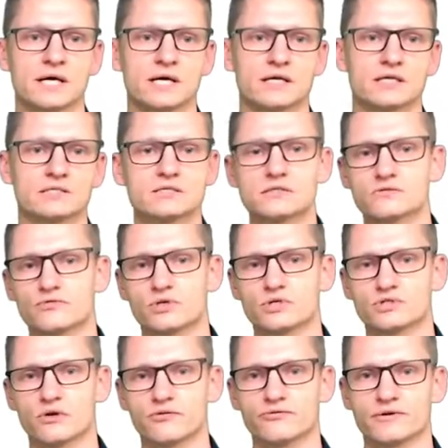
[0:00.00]
das ist für die
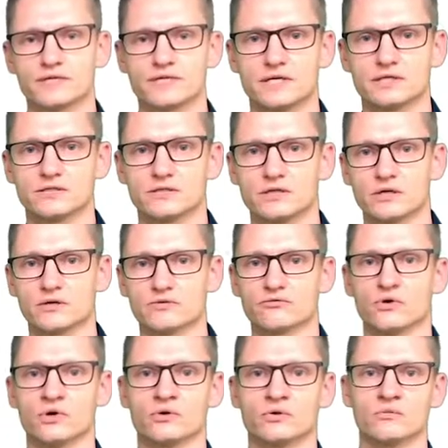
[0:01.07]
Softwaretechnik
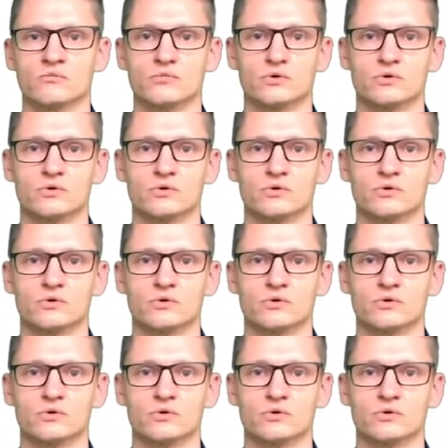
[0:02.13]
von